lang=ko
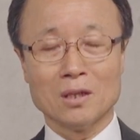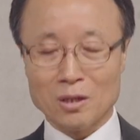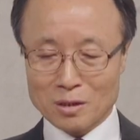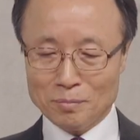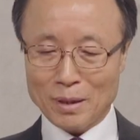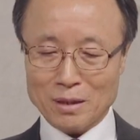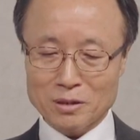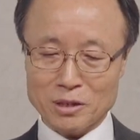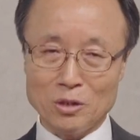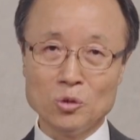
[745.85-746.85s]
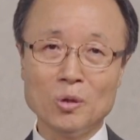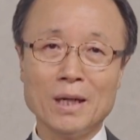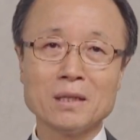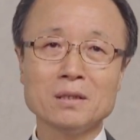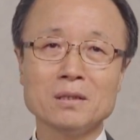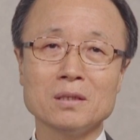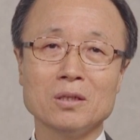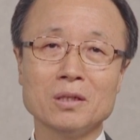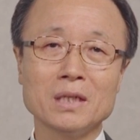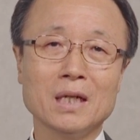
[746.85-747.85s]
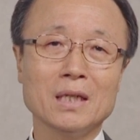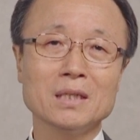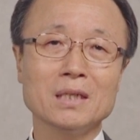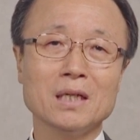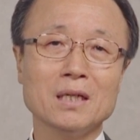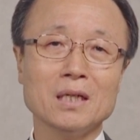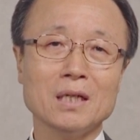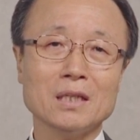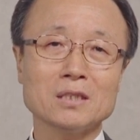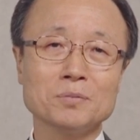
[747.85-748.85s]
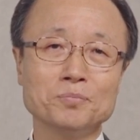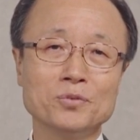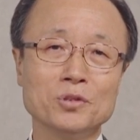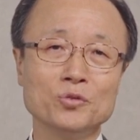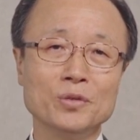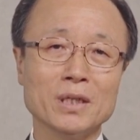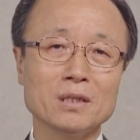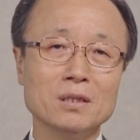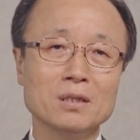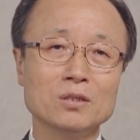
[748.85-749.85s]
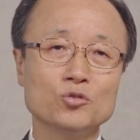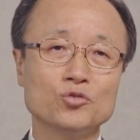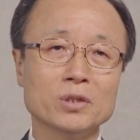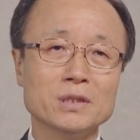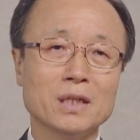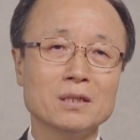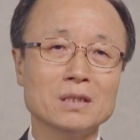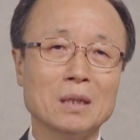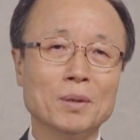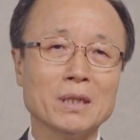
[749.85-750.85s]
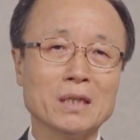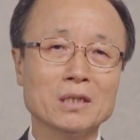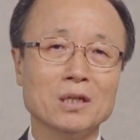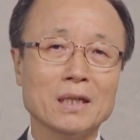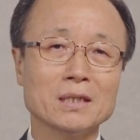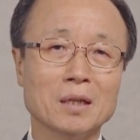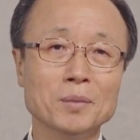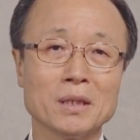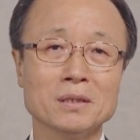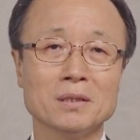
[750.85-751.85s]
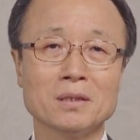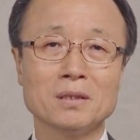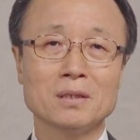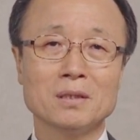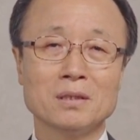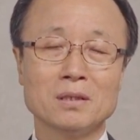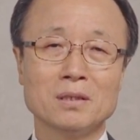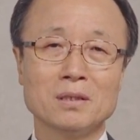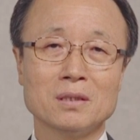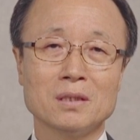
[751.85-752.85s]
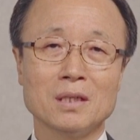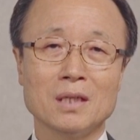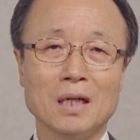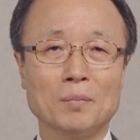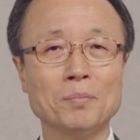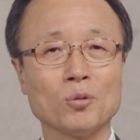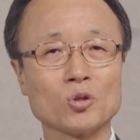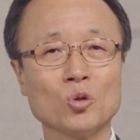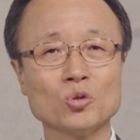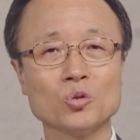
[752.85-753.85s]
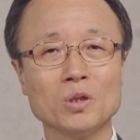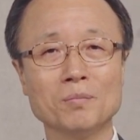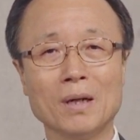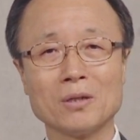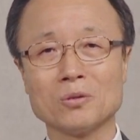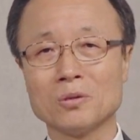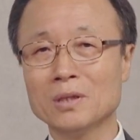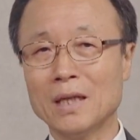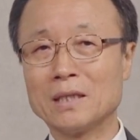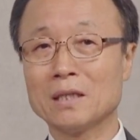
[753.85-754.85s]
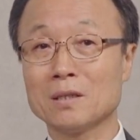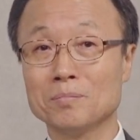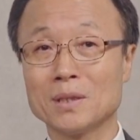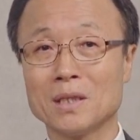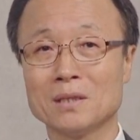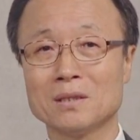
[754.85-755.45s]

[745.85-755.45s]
걸음마를 겨우 하는 어린아이가 가스불 위에 끓는 주전자를 잡아당기려 한다면 아마 보통 소리만으로는 안 될 겁니다.